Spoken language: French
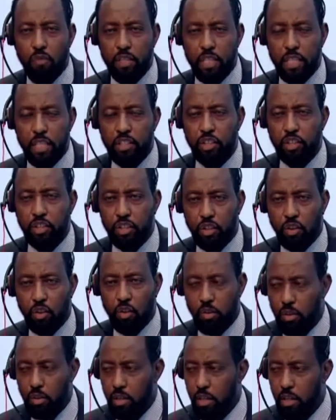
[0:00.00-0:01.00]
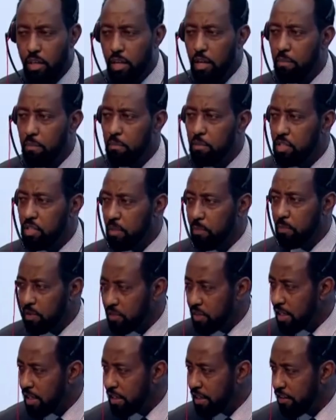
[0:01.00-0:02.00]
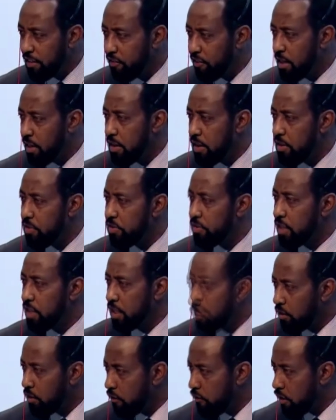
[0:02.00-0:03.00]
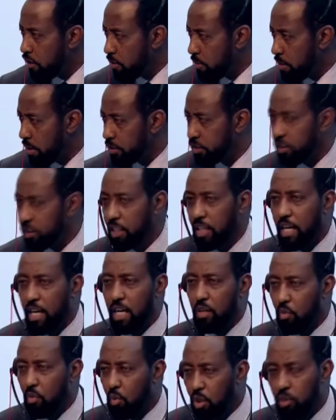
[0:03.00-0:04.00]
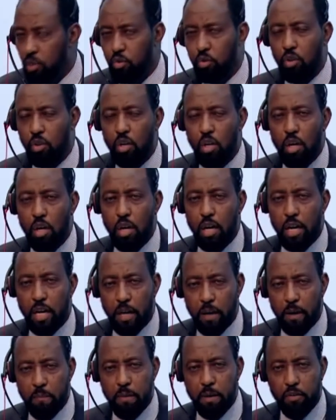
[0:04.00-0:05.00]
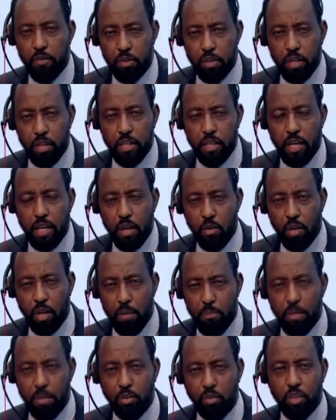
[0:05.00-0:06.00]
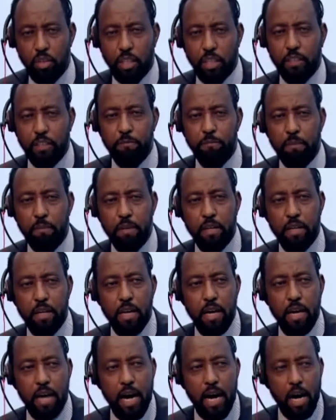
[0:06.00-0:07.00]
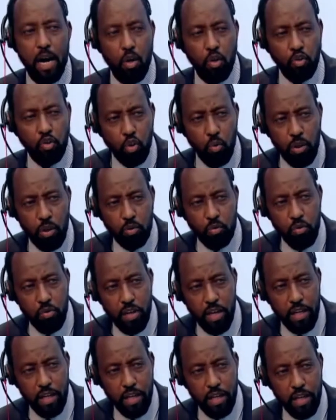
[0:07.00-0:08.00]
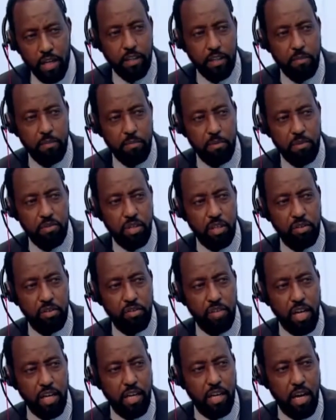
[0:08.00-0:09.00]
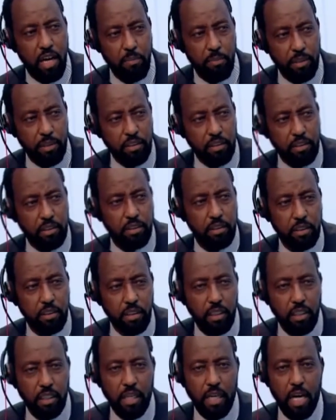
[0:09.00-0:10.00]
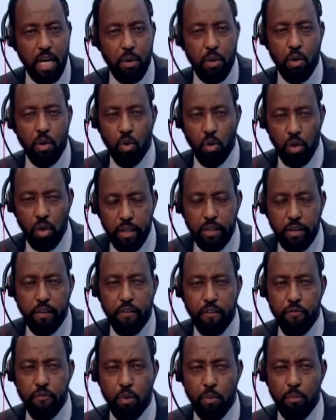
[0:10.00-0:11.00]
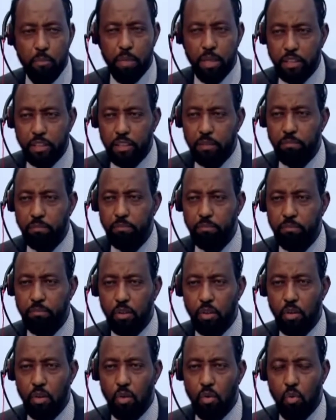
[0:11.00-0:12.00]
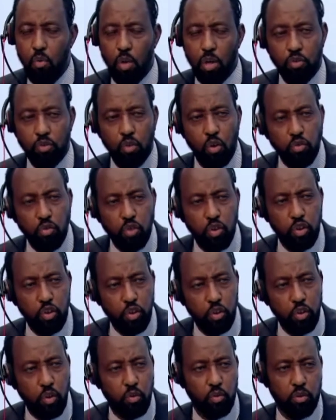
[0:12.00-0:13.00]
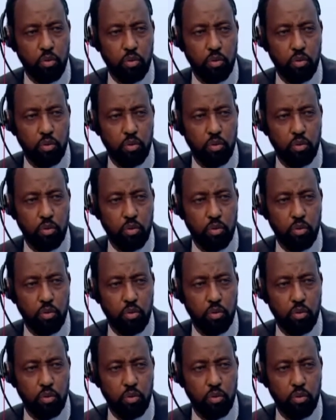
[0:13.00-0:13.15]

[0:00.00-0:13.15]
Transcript: à euh, ce poste très important de directeur général. Donc, merci beaucoup, M. Pascal Cliva. J'y reviendrai. Je voudrais également remercier M. Jacques Amande, notre collègue de la Belgique,